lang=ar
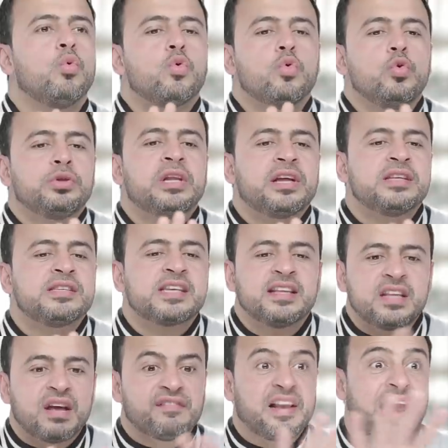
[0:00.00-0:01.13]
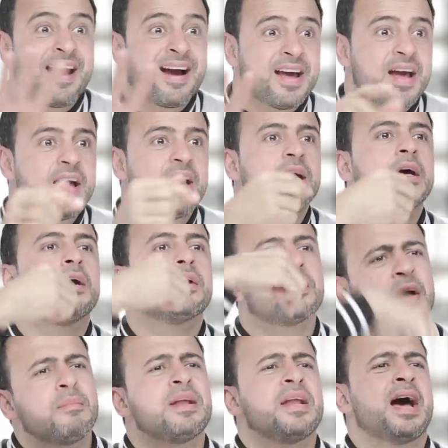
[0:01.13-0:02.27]
وجود الإنسان ده في الحياة
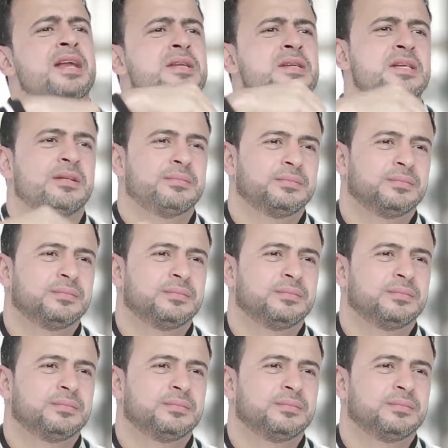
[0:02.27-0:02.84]
رغما عني